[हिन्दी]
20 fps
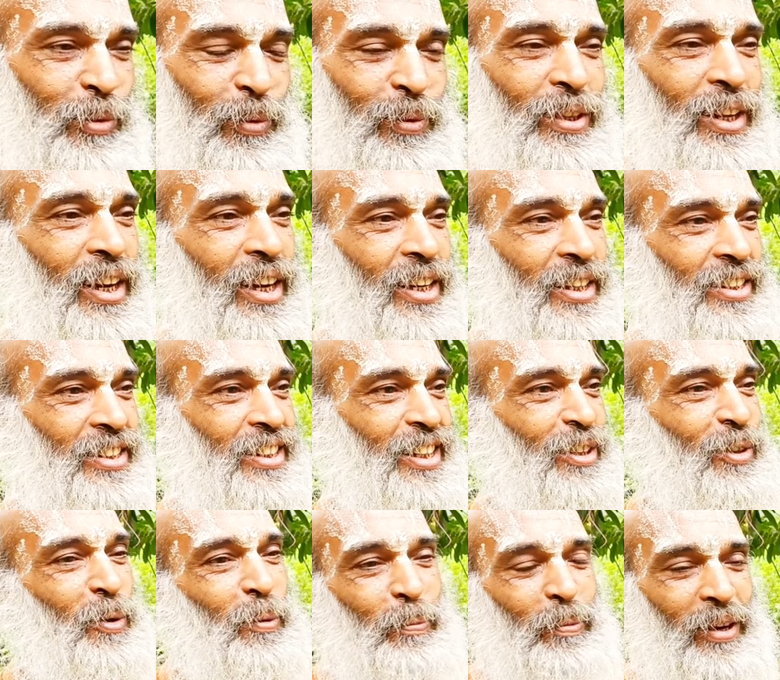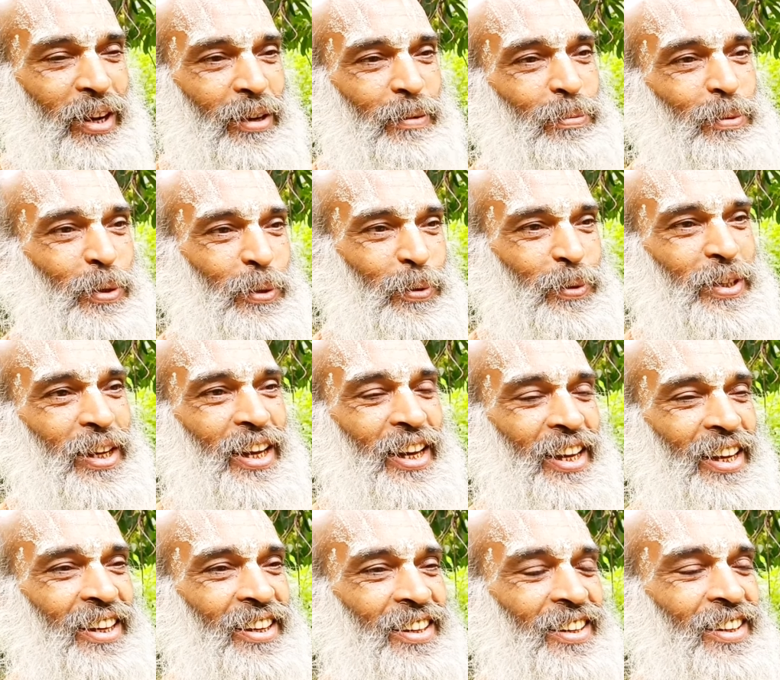रुद्राक्ष जिनको प्राप्त हो
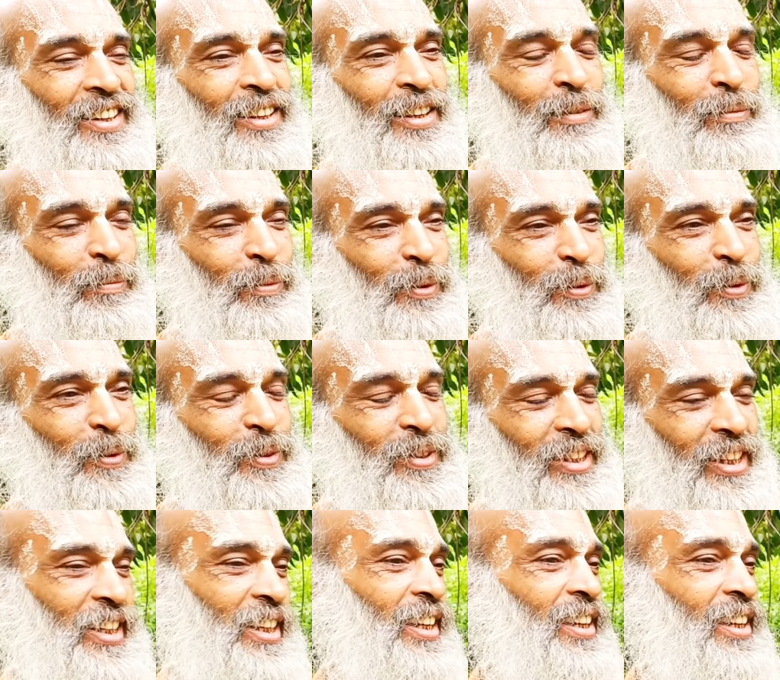जाए वो तो जय